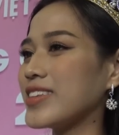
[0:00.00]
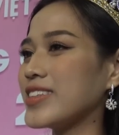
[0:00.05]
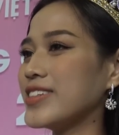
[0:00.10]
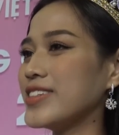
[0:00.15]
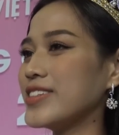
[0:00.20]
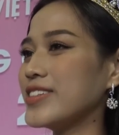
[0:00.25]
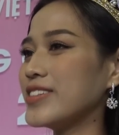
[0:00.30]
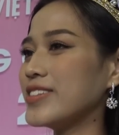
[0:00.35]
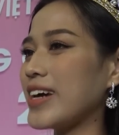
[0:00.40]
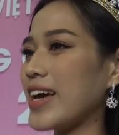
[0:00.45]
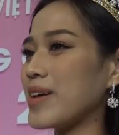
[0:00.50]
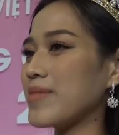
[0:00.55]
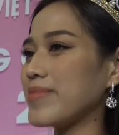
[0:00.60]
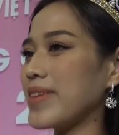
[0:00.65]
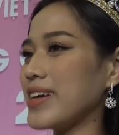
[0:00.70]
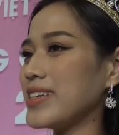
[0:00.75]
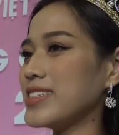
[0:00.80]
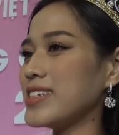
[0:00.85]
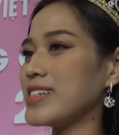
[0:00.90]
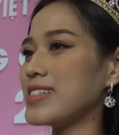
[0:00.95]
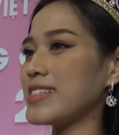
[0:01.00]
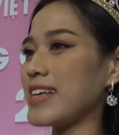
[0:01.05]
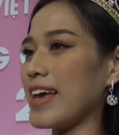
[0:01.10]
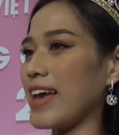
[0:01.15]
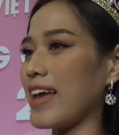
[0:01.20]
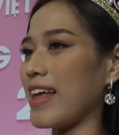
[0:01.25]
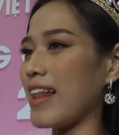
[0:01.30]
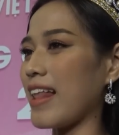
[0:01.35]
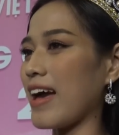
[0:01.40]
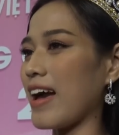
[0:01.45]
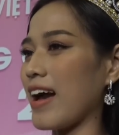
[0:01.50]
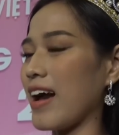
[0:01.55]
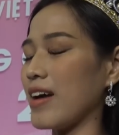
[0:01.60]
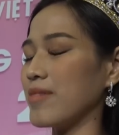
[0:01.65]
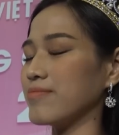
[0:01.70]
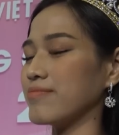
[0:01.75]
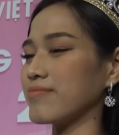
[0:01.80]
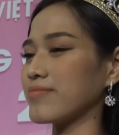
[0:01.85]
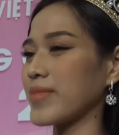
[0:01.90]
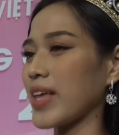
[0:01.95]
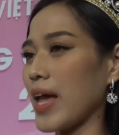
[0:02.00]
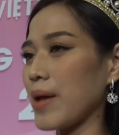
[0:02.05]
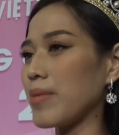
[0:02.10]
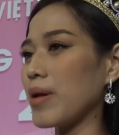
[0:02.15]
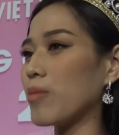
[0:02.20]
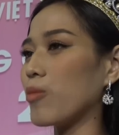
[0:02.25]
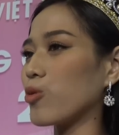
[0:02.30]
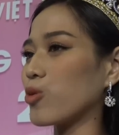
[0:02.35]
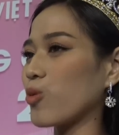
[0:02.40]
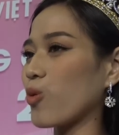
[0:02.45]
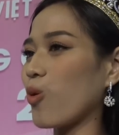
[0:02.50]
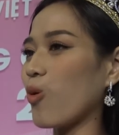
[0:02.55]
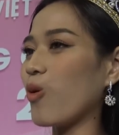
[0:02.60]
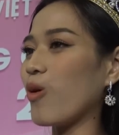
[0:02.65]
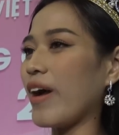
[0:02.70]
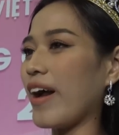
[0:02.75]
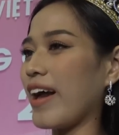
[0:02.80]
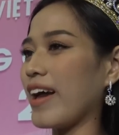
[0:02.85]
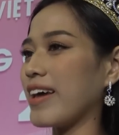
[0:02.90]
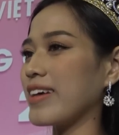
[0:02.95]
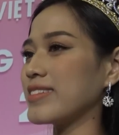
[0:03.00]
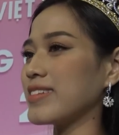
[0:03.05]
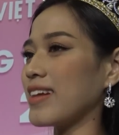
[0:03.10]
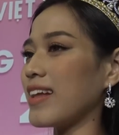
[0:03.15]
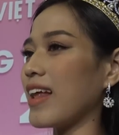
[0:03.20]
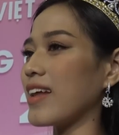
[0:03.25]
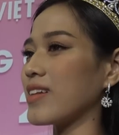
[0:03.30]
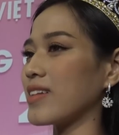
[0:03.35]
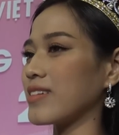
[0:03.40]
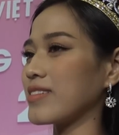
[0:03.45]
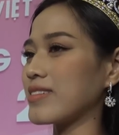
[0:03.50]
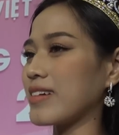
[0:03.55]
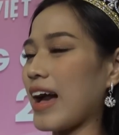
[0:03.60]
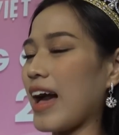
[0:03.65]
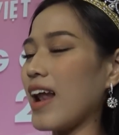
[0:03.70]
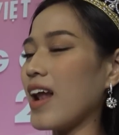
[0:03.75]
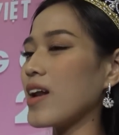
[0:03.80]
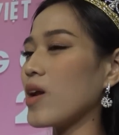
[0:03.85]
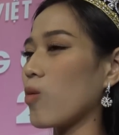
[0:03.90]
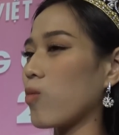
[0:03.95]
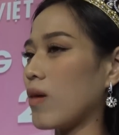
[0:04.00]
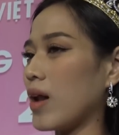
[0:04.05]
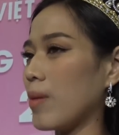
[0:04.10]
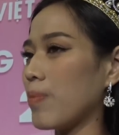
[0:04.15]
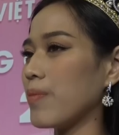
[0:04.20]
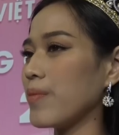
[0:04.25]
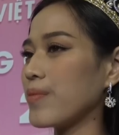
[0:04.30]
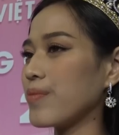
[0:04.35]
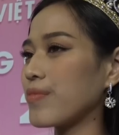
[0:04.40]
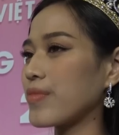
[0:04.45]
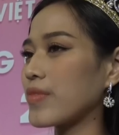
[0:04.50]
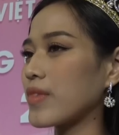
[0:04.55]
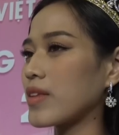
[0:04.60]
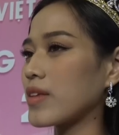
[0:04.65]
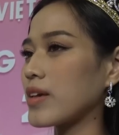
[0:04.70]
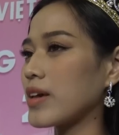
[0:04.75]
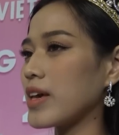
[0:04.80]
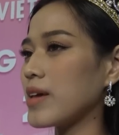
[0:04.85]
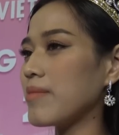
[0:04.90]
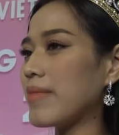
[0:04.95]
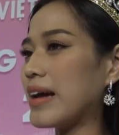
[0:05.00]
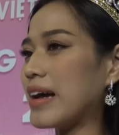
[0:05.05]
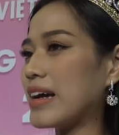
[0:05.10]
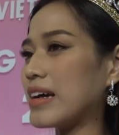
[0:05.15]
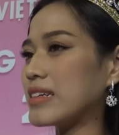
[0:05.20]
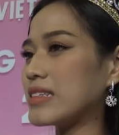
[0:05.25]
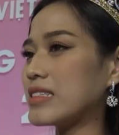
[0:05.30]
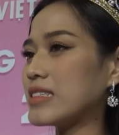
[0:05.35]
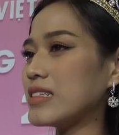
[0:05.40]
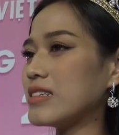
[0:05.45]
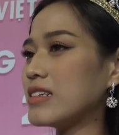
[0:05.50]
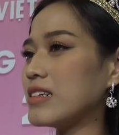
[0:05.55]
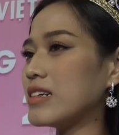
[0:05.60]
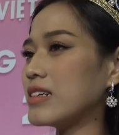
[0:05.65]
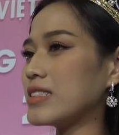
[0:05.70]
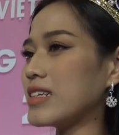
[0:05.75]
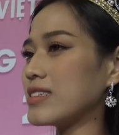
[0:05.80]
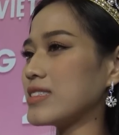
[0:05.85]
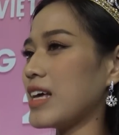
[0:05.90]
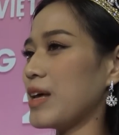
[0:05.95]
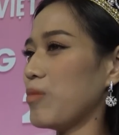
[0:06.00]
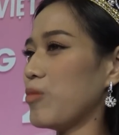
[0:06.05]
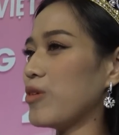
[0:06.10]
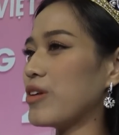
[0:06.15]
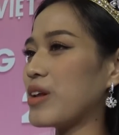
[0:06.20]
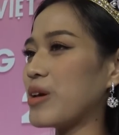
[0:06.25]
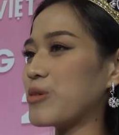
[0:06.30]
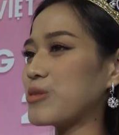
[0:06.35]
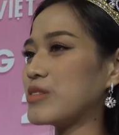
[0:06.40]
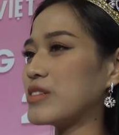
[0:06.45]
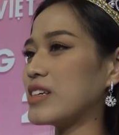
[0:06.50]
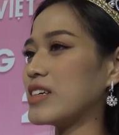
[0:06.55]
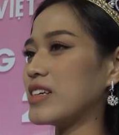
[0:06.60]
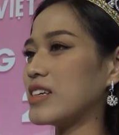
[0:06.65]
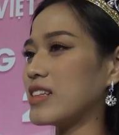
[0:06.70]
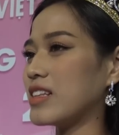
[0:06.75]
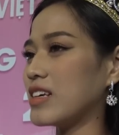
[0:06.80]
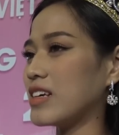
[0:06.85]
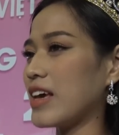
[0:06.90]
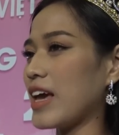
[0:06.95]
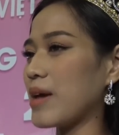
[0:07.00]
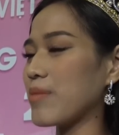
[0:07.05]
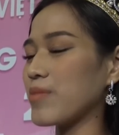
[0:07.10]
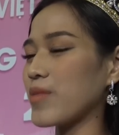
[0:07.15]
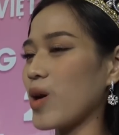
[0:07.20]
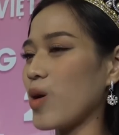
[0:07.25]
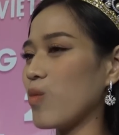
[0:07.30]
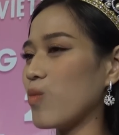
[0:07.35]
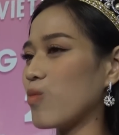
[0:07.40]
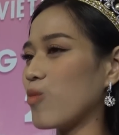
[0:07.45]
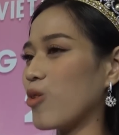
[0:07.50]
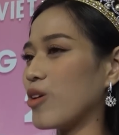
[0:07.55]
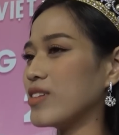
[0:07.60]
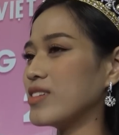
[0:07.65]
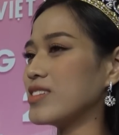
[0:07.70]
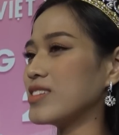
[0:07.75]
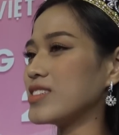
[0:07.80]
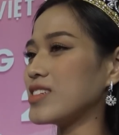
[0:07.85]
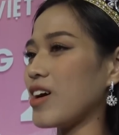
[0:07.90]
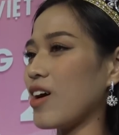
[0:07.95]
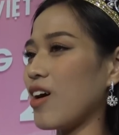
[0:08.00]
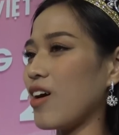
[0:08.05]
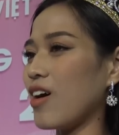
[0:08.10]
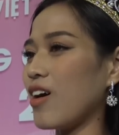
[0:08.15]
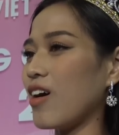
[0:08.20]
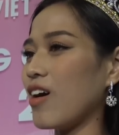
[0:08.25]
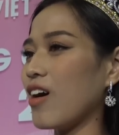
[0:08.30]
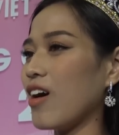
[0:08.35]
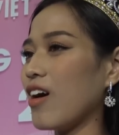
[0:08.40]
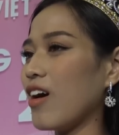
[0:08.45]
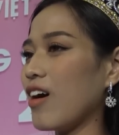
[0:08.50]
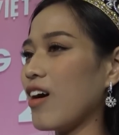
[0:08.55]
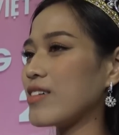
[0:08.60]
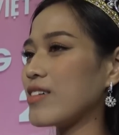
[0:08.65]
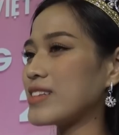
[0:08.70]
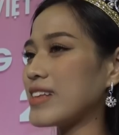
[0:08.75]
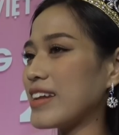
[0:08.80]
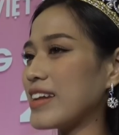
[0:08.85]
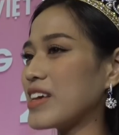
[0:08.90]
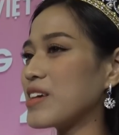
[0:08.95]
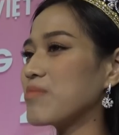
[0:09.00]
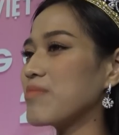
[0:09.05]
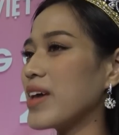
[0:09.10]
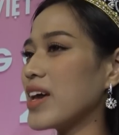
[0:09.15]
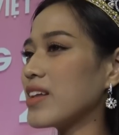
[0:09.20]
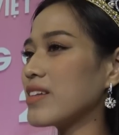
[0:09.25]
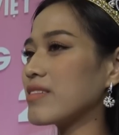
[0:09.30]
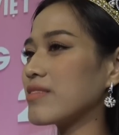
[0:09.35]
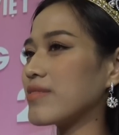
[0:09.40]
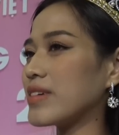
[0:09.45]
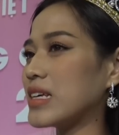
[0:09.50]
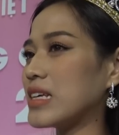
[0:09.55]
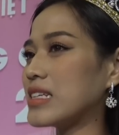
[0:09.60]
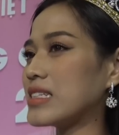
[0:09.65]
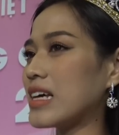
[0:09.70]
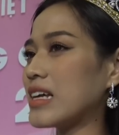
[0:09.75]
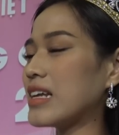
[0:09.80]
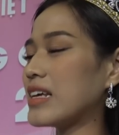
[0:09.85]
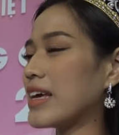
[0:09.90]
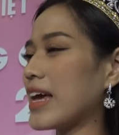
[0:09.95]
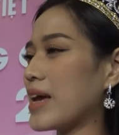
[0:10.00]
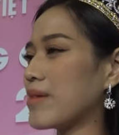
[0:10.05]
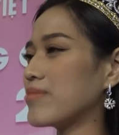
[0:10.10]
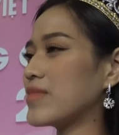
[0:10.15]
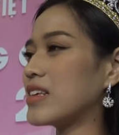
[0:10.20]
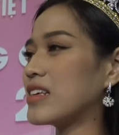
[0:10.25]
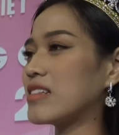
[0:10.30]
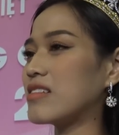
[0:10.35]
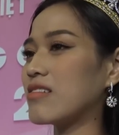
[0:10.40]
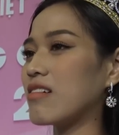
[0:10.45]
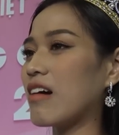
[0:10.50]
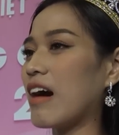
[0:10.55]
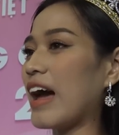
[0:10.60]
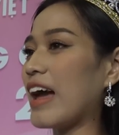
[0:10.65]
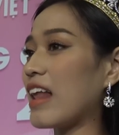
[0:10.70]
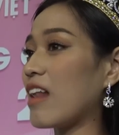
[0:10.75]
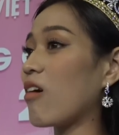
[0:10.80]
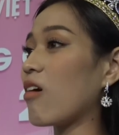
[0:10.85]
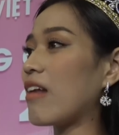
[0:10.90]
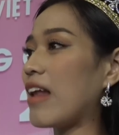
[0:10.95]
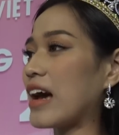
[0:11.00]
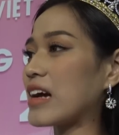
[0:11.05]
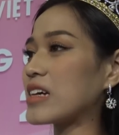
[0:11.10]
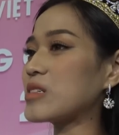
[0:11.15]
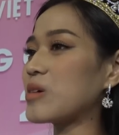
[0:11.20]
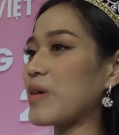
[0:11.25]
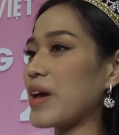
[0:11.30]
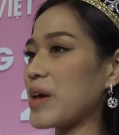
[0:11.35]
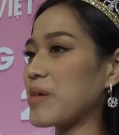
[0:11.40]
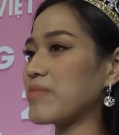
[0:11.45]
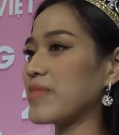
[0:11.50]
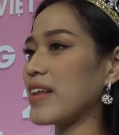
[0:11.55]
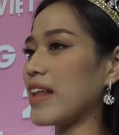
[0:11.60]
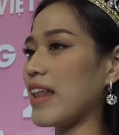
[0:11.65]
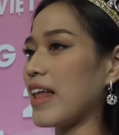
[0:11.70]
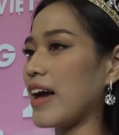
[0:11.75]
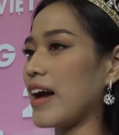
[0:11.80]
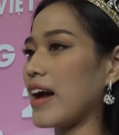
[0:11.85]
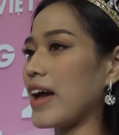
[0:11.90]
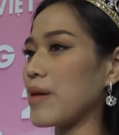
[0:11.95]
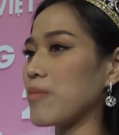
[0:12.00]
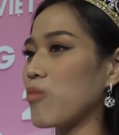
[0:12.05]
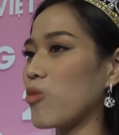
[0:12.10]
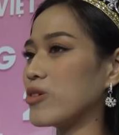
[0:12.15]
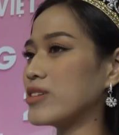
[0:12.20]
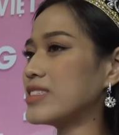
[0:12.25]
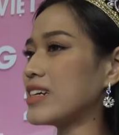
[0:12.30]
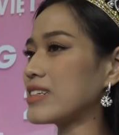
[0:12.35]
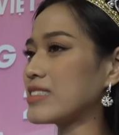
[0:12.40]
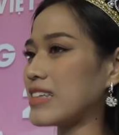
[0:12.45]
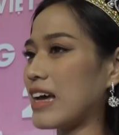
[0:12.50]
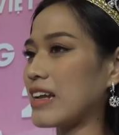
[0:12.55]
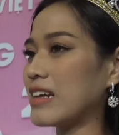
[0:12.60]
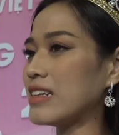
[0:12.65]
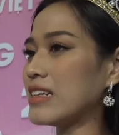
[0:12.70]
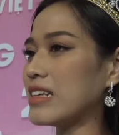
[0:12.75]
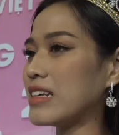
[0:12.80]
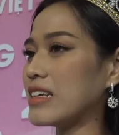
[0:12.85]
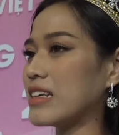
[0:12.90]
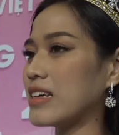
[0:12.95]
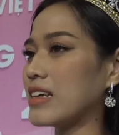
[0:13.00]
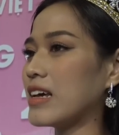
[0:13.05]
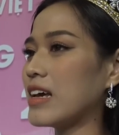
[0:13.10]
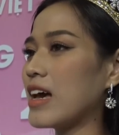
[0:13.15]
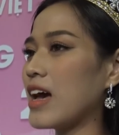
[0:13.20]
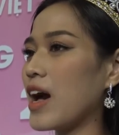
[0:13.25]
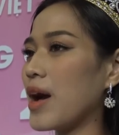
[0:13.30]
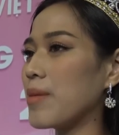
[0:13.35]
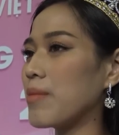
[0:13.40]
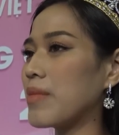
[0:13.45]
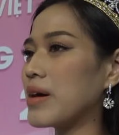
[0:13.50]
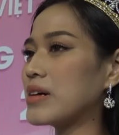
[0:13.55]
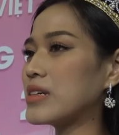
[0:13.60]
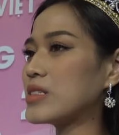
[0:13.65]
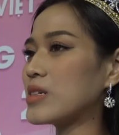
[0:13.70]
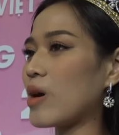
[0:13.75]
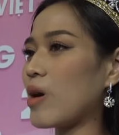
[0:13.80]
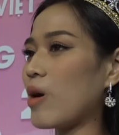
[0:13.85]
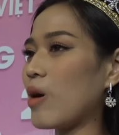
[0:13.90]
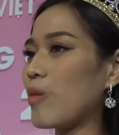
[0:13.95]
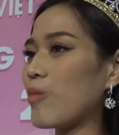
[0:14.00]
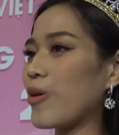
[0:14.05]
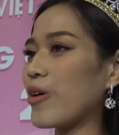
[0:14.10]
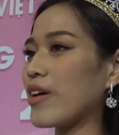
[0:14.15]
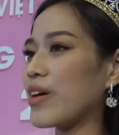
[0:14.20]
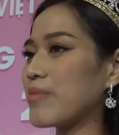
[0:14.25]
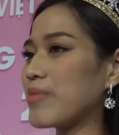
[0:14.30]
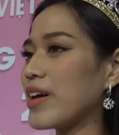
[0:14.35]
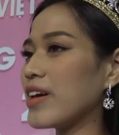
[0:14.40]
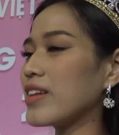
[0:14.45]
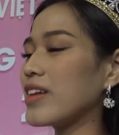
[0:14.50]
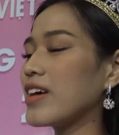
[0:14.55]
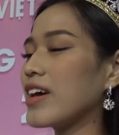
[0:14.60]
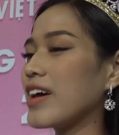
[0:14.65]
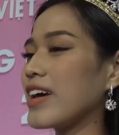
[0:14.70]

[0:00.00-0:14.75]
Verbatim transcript: Như em đã chia sẻ là em là một cô gái rất là khá là độc lập. Khi mà chưa chắc chắn một điều gì thì em không muốn cho gia đình biết, vì gia đình em thì thường hay lo lắng cho em, nên là em muốn chắc chắn thì mới cho mọi người biết.